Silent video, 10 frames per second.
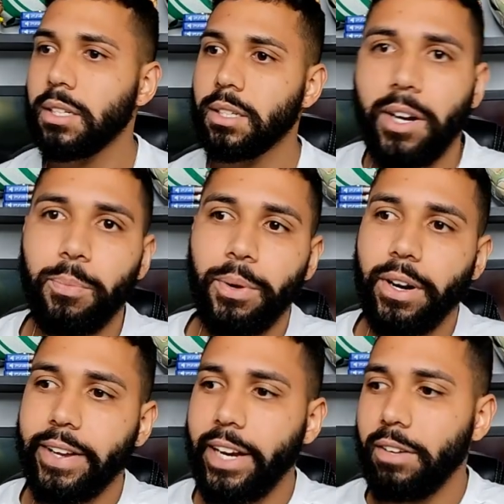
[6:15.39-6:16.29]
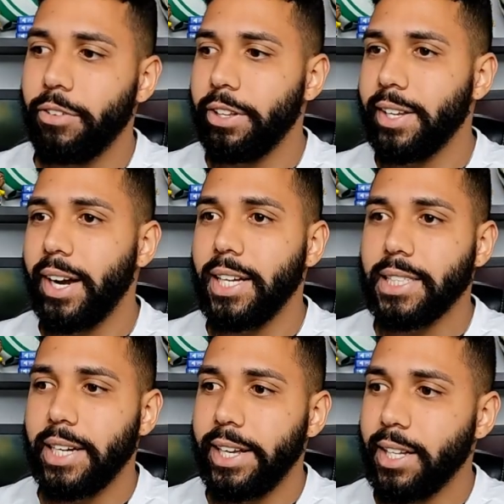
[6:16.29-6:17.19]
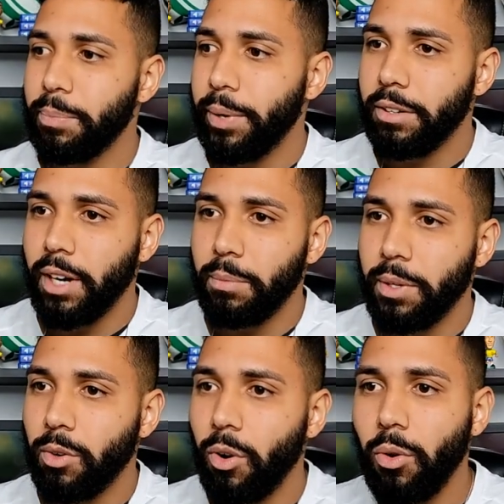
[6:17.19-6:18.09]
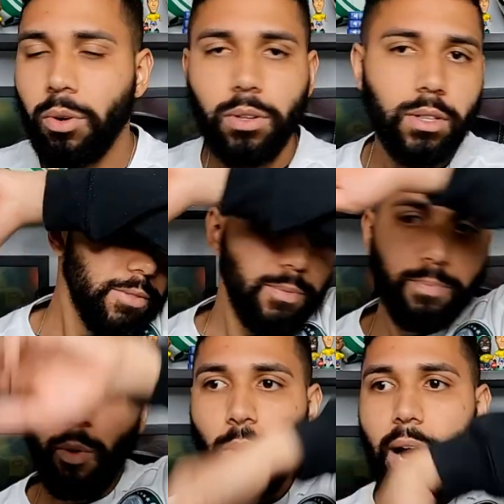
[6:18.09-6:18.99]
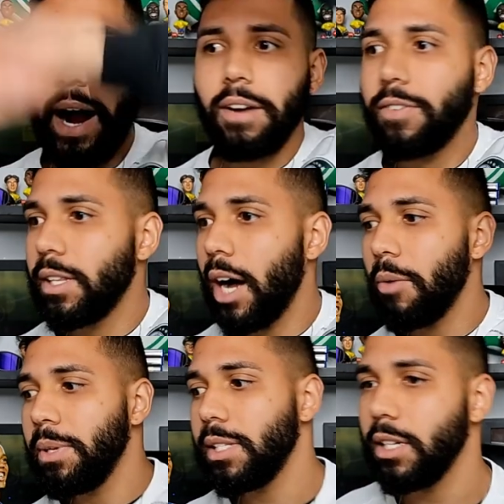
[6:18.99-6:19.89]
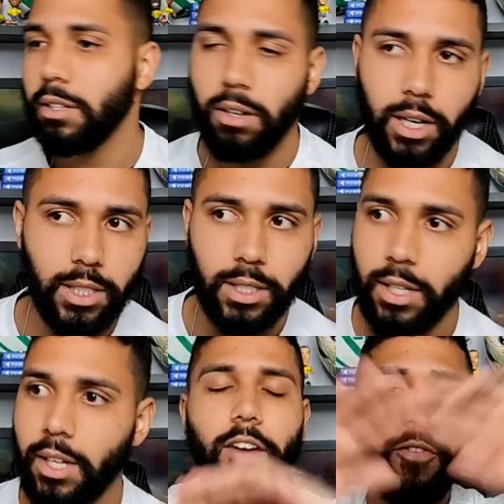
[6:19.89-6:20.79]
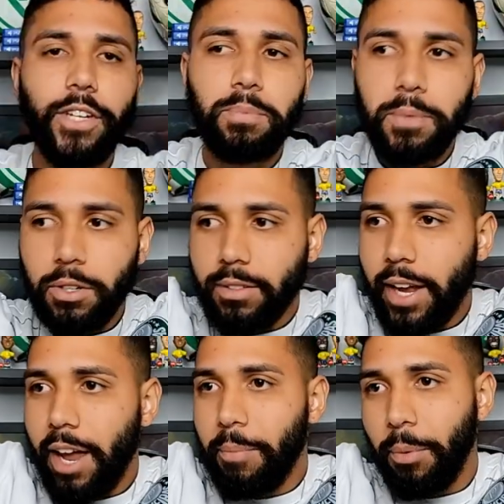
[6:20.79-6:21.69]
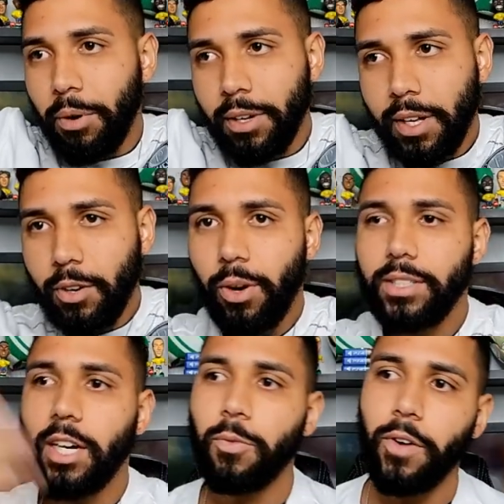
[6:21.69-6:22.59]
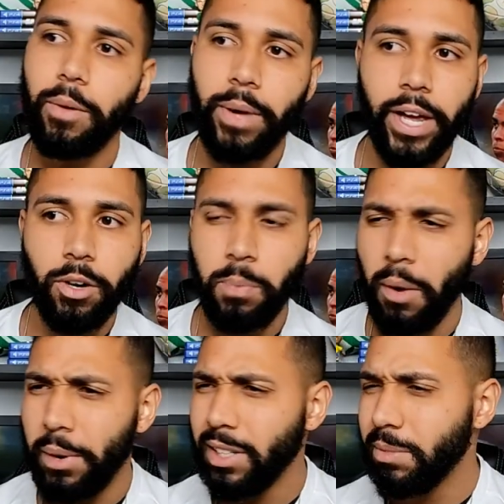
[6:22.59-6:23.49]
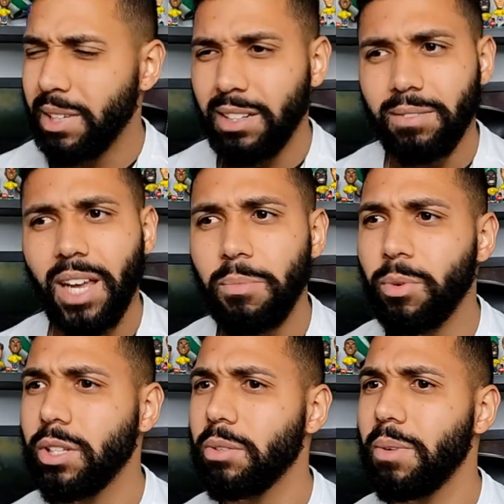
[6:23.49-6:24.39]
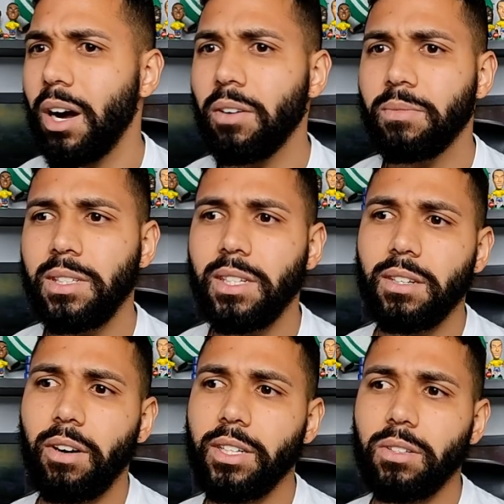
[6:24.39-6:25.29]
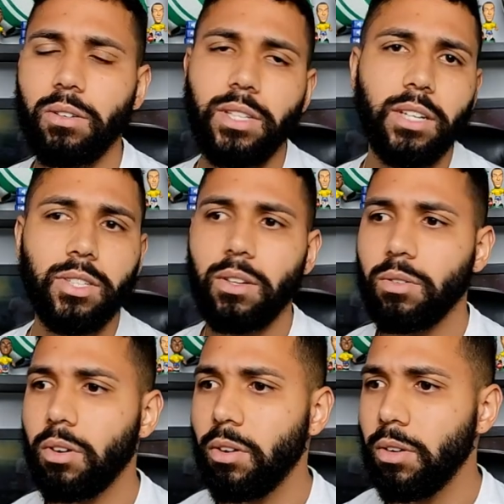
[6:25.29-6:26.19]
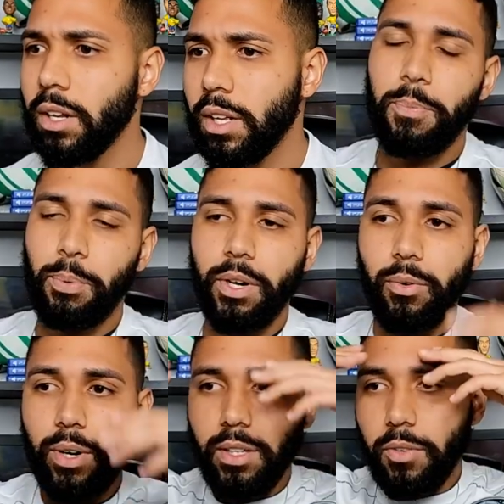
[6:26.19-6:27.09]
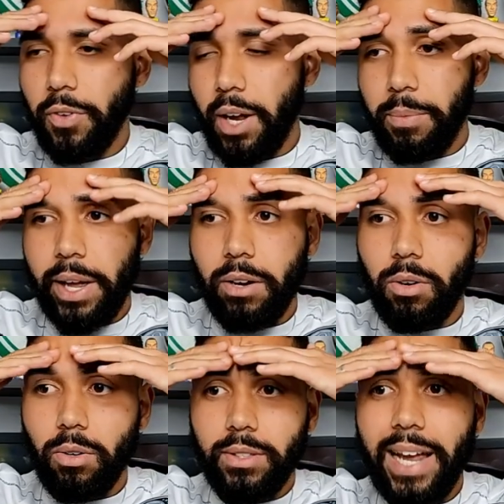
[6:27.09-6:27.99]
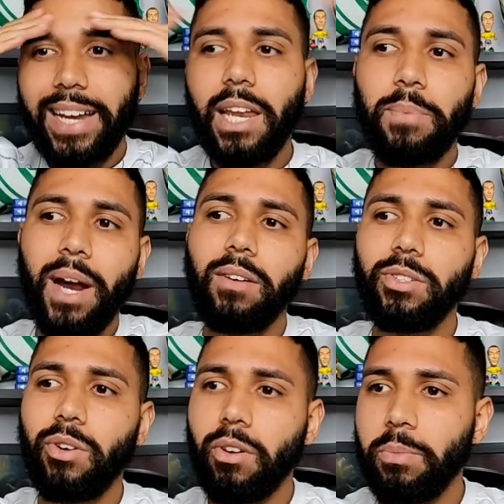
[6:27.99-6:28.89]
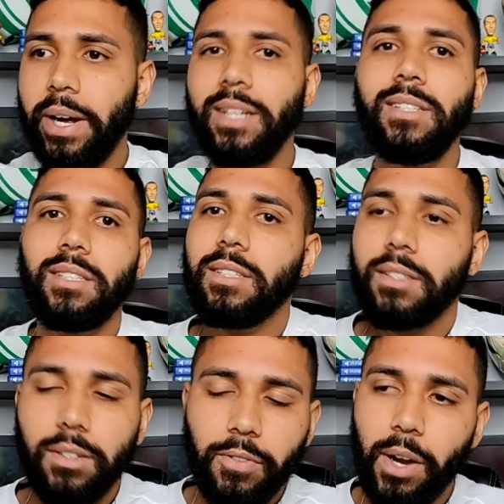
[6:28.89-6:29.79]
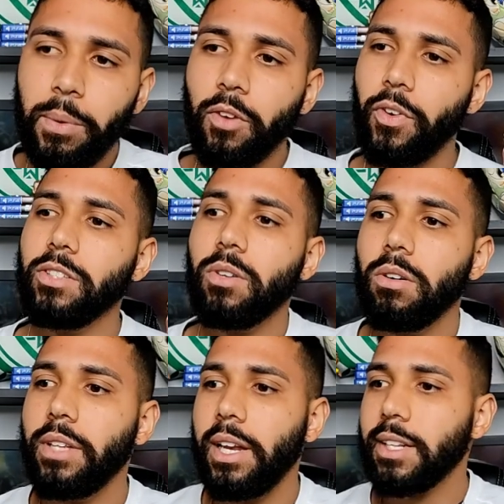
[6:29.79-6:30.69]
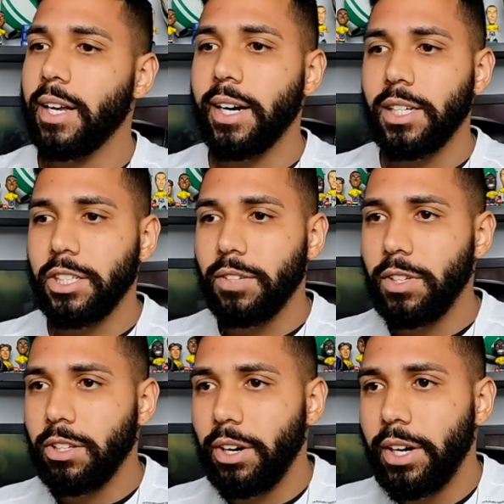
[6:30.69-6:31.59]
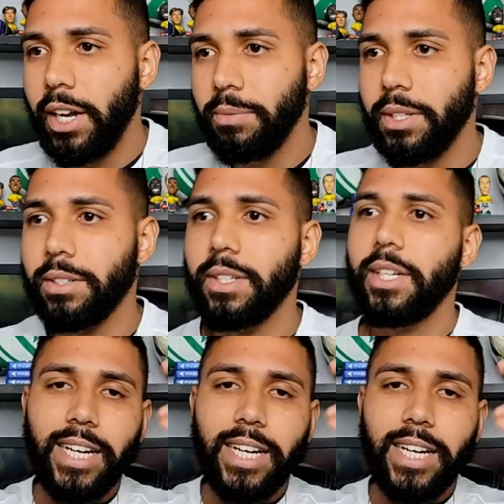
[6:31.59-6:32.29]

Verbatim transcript: Mano, pior que ainda vão entrar Rascaeta, Pedro, Gabigol, Bulgar, Vidal, misericórdia. E aí, fim de primeiro tempo, 1x0 pro Flamengo, o Palmeiras, mano, tá muito mal, misericórdia, não consegue estar no gol. E por enquanto o Flamengo tá equilibrado o jogo, mas o Flamengo fez o gol dele que tá garantindo a vitória, né, mano?